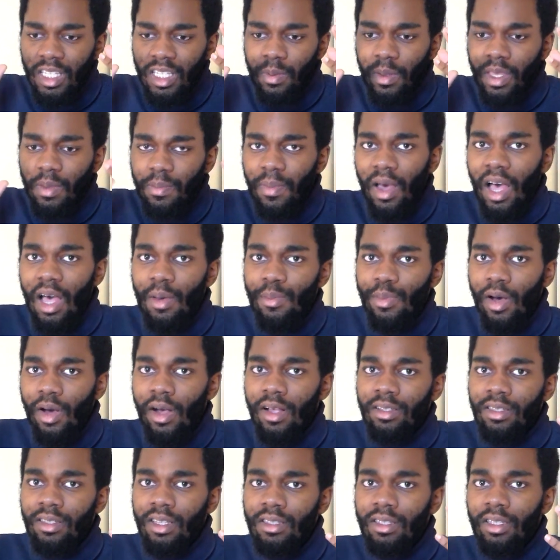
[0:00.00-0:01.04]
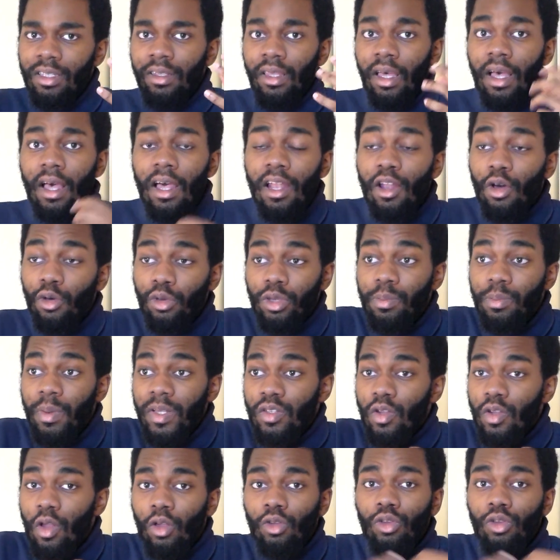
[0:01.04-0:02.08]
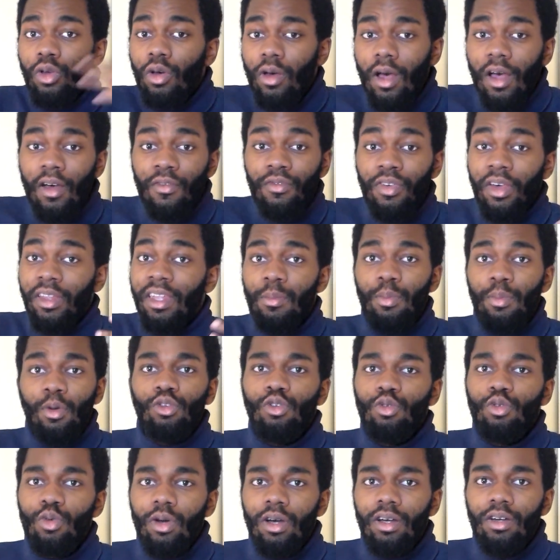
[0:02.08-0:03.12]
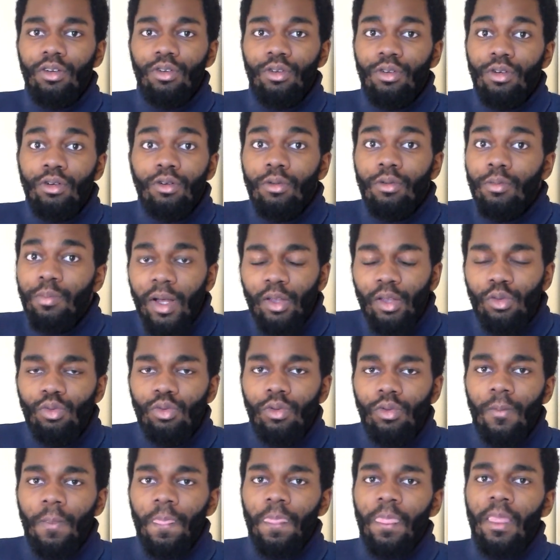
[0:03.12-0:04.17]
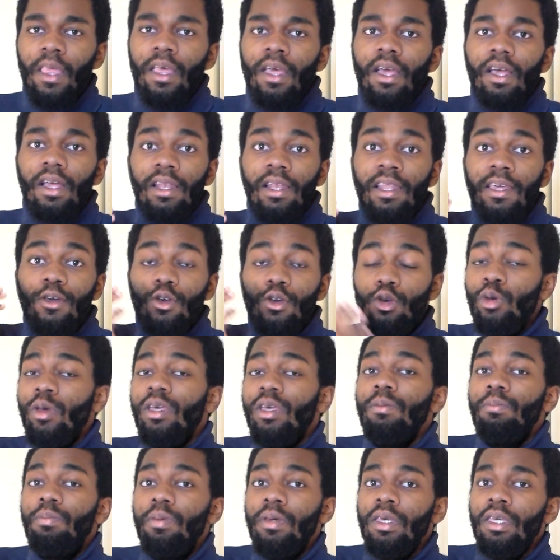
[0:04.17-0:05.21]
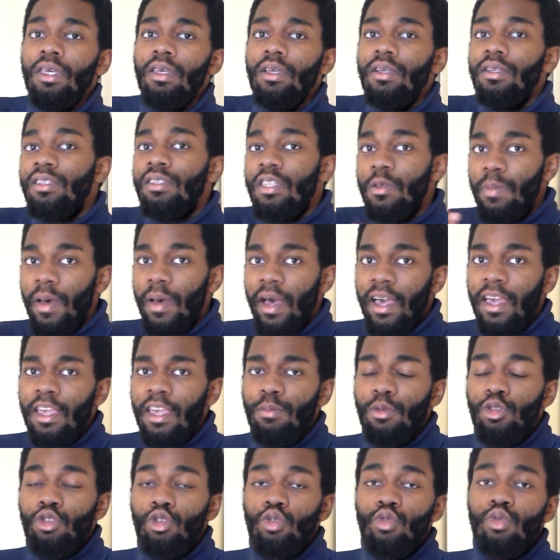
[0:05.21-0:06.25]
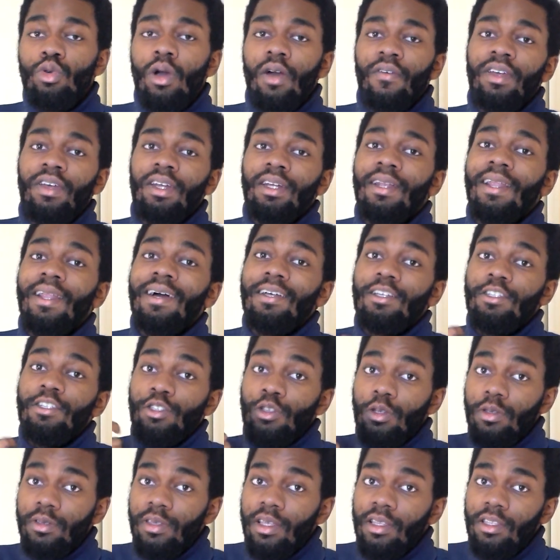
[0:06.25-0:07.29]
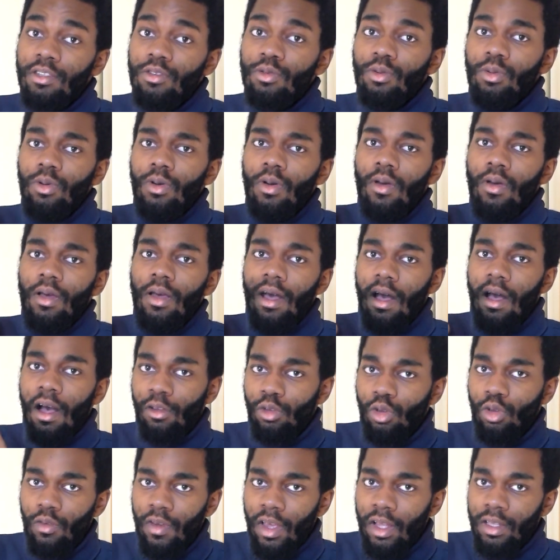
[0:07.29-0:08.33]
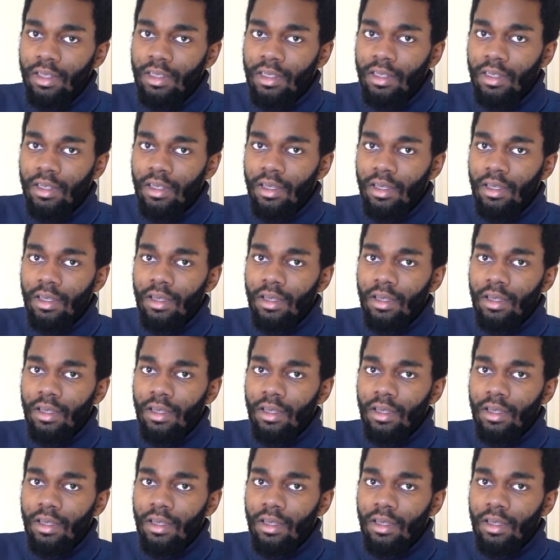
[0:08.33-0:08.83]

d'esprit par rapport à ça, etc. Alors qu'ils passent leur temps à faire n'importe quoi euh, partout. Les ENP, c'est pareil, mais du coup avec la sensation introvertie.